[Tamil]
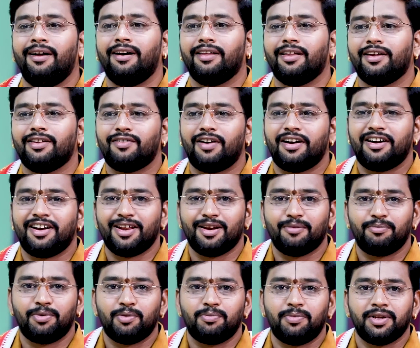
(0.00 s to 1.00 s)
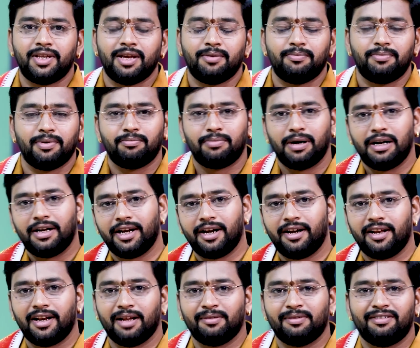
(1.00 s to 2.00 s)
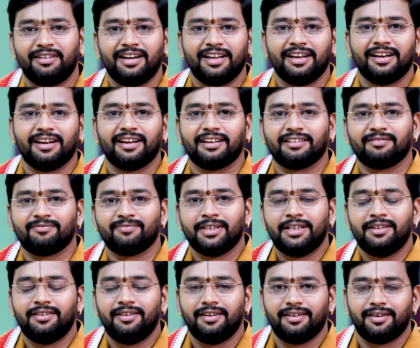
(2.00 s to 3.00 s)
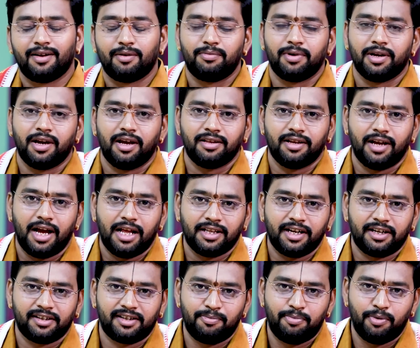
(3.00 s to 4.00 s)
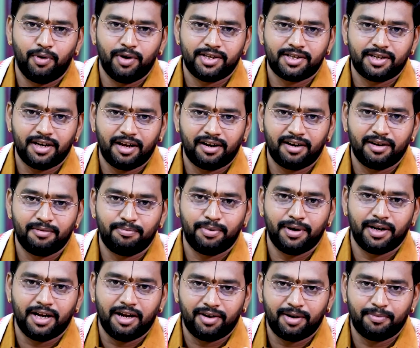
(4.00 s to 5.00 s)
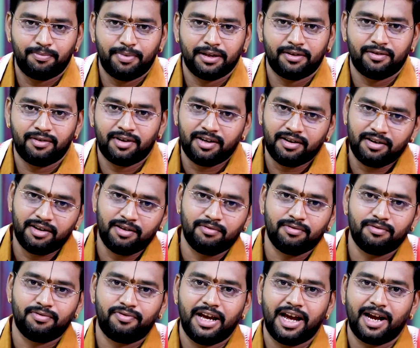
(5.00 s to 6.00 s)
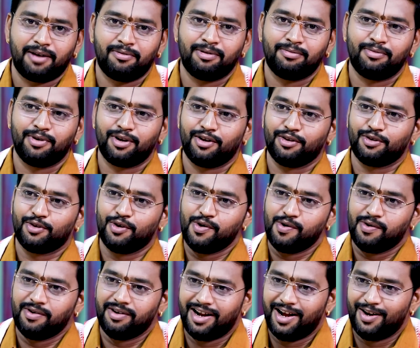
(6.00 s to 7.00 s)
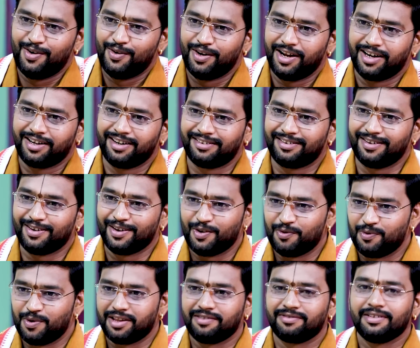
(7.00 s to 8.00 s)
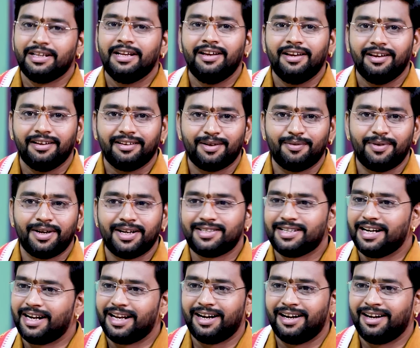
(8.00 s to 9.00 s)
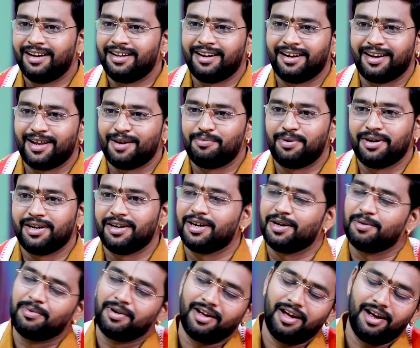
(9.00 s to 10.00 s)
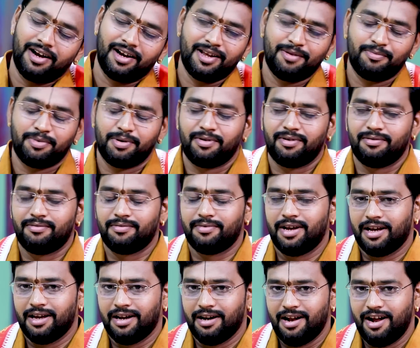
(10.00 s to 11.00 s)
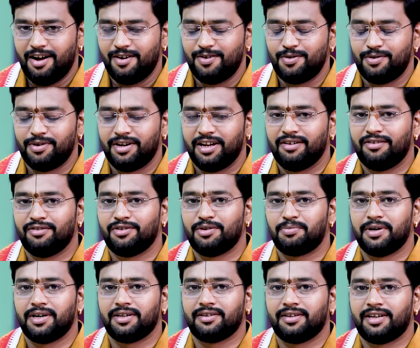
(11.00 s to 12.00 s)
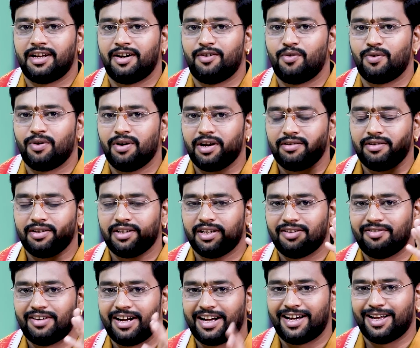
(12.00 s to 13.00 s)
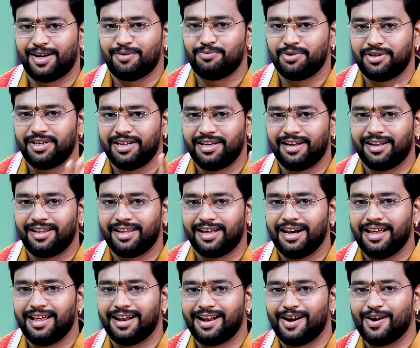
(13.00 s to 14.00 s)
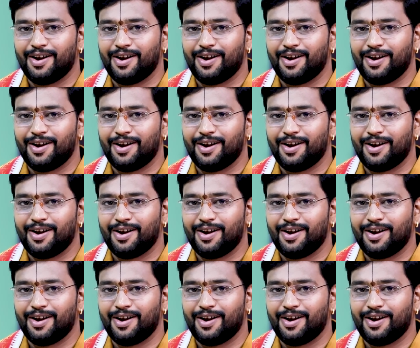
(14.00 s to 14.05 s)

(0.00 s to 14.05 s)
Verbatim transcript: அதாவது வண்டியில் போகும்போது இப்போ பல்ட்டி அடிக்கலாமா வண்டியில் இல்லை நம்ம அந்த அந்த இடத்துல போலீஸ்காரர் நிற்பார் அவரை பார்த்தோன்னே இன்னும் வேகமாக முறுக்க தோணும் ராகு லக்னத்தில் இருக்கும் பொழுது இந்த மாதிரி சேட்டைகள்லாம் நிறையா பண்ணிகிட்டு இருப்பாங்க ஆனால் இப்போ அங்கே ராகு நகர்ந்து போயிடுத்துனா உங்களுக்கு வந்து அந்த வக்கர புத்திங்கிறது கிளியர்